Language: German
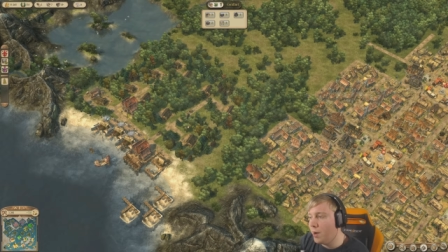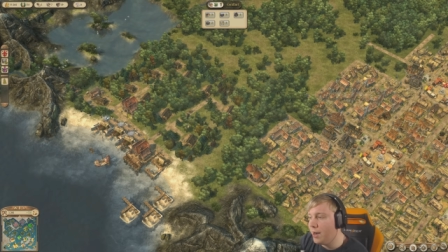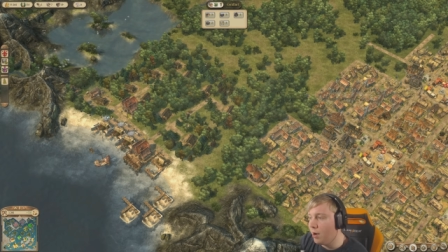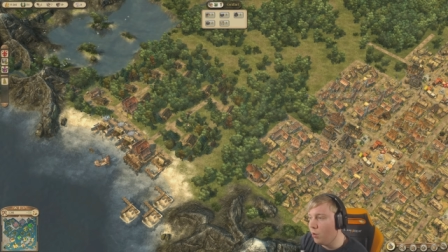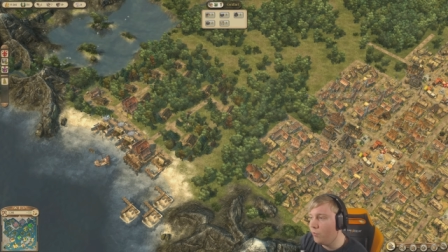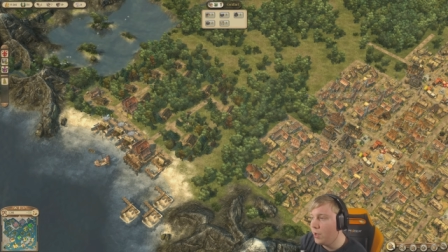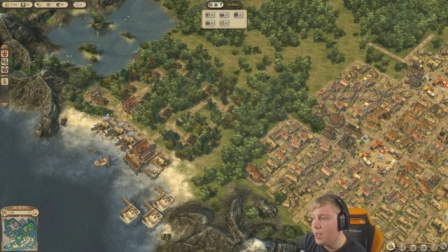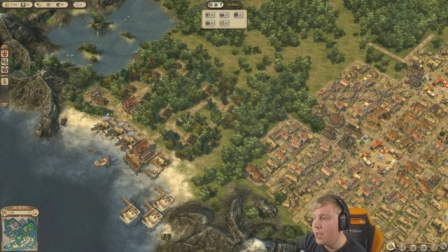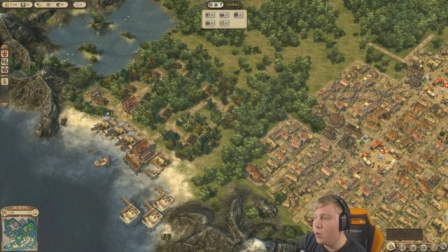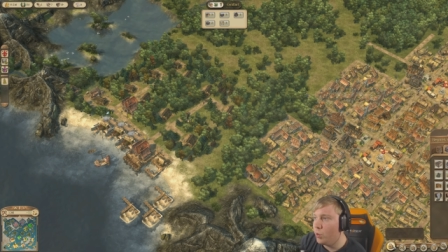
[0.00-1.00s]
mal auf
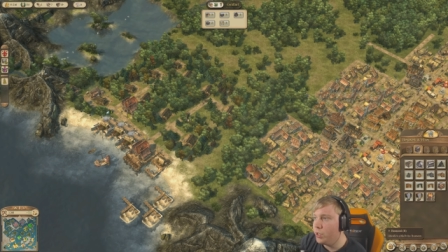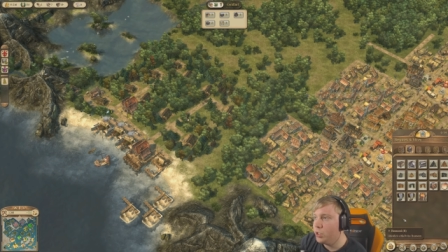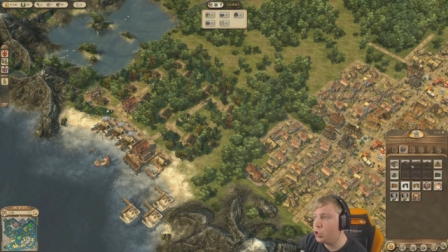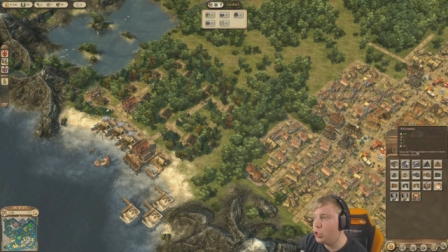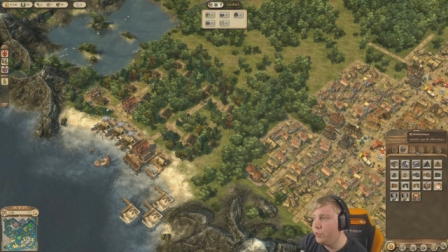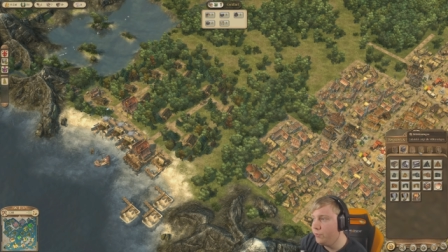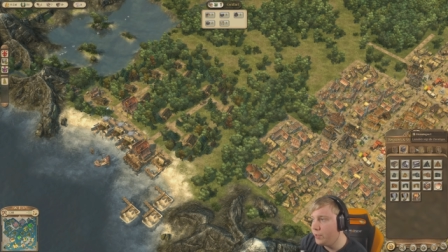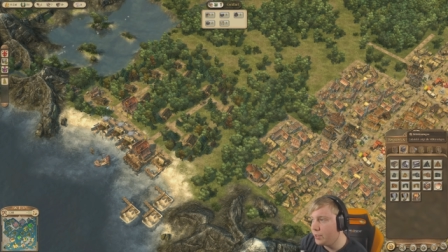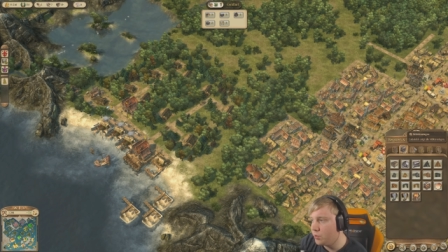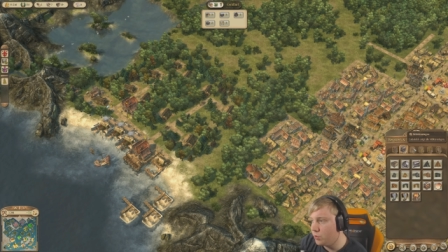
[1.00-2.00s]
neue
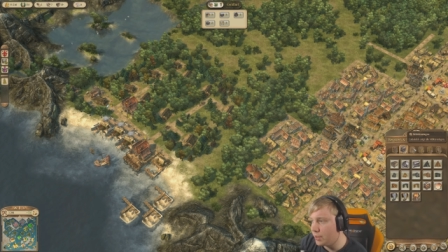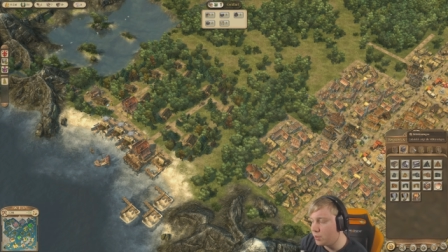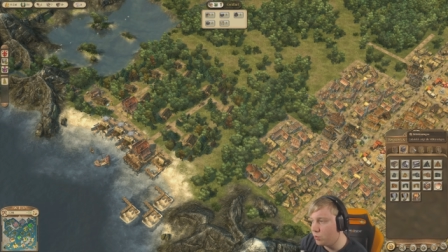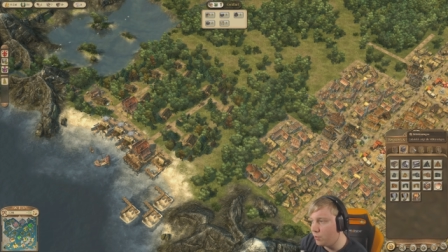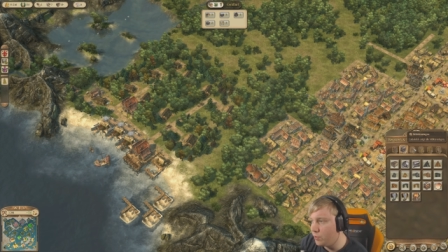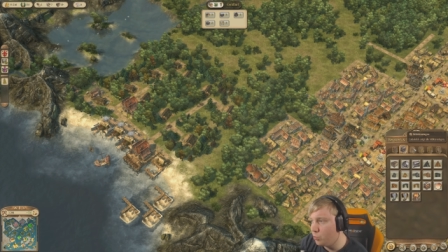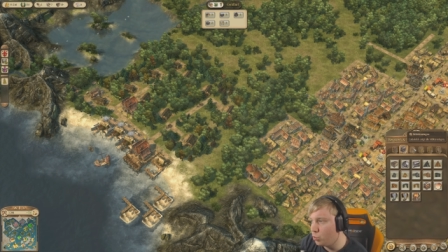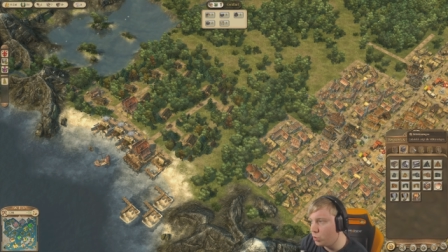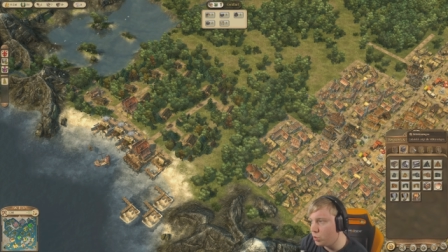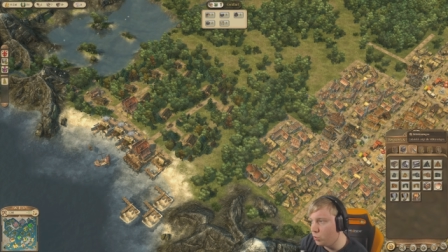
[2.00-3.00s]
Schiffchen zu setzen und auf die
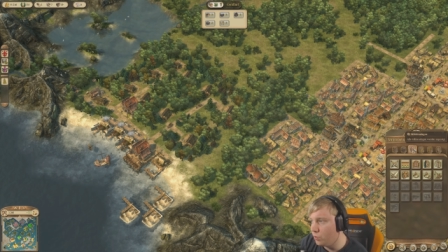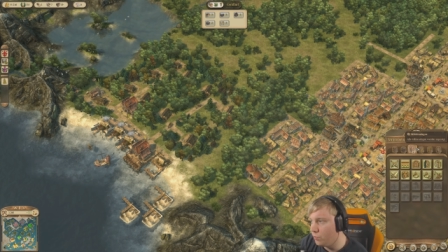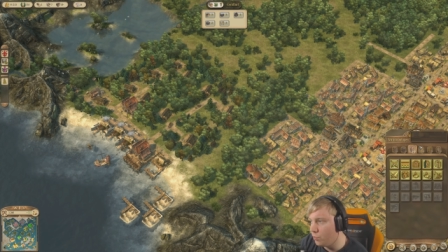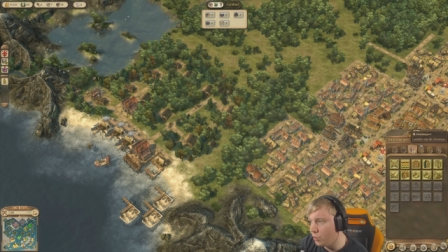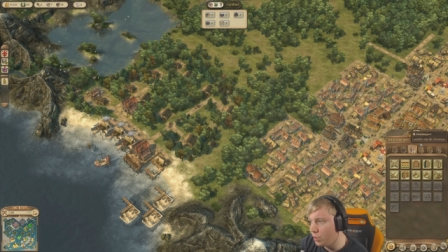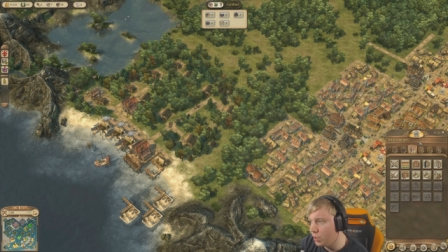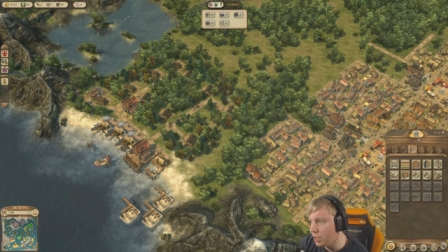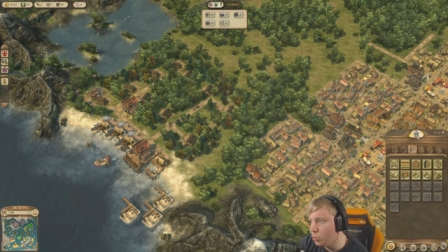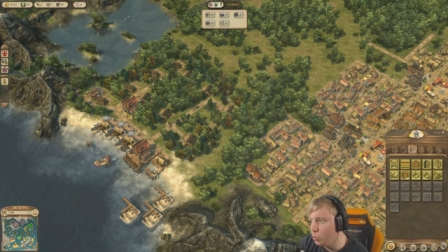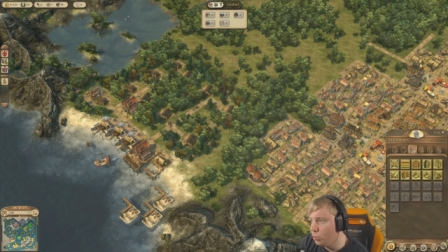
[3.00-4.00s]
Produktion von
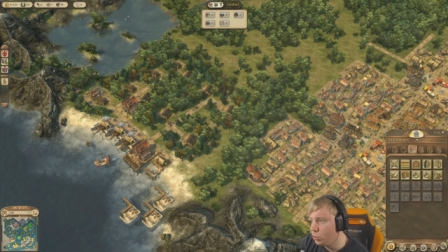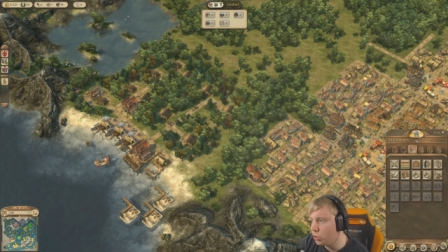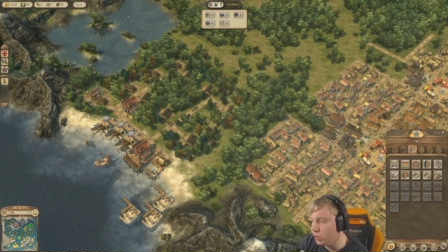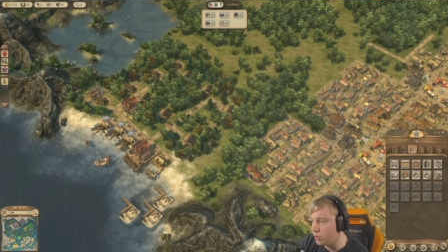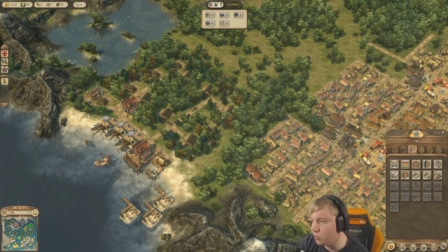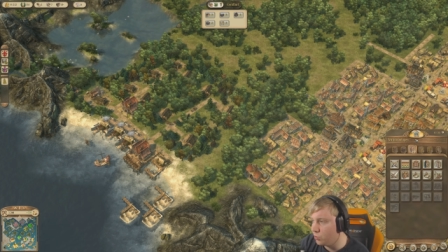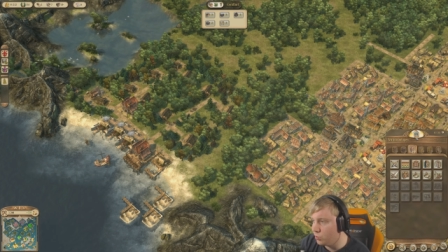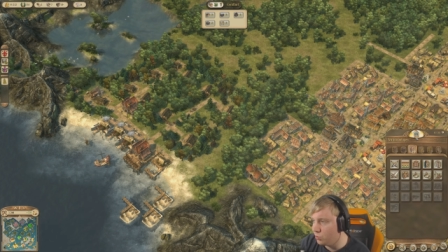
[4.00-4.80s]
Kanütschkes und